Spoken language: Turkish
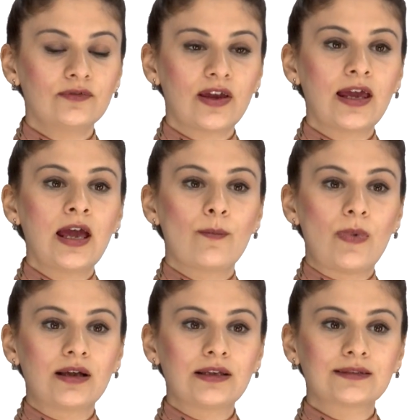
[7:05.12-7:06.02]
ve
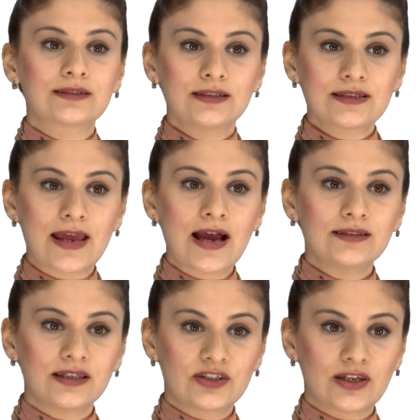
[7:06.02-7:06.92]
bağlantılı
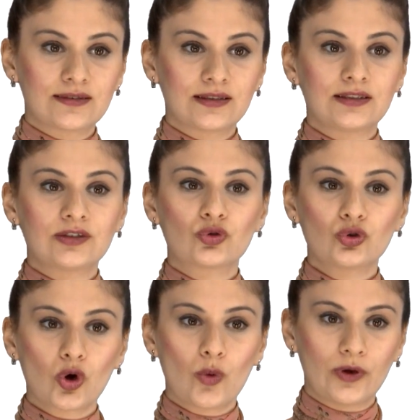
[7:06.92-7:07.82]
seyahat acentaları tur
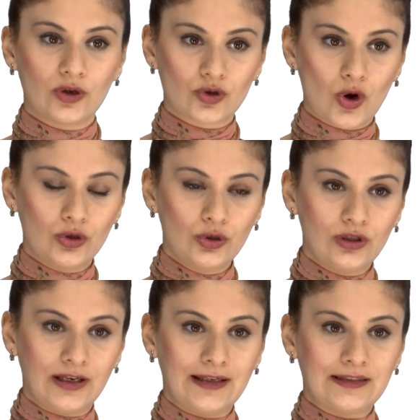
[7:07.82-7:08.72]
operatörlüğü
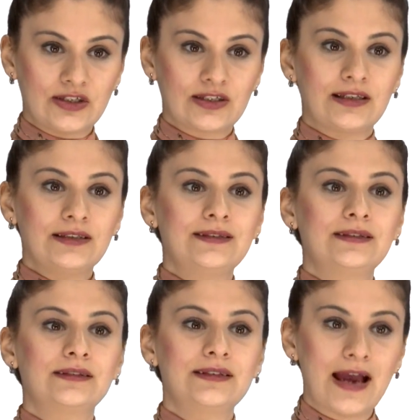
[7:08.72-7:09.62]
ile ilişkili
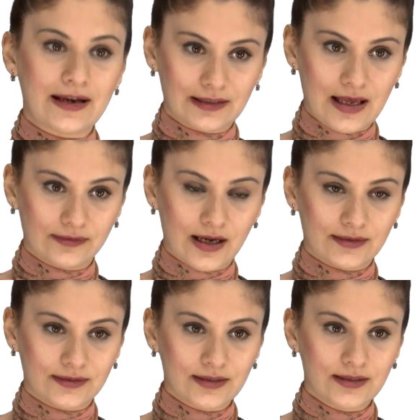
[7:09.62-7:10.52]
diğer alanlardır.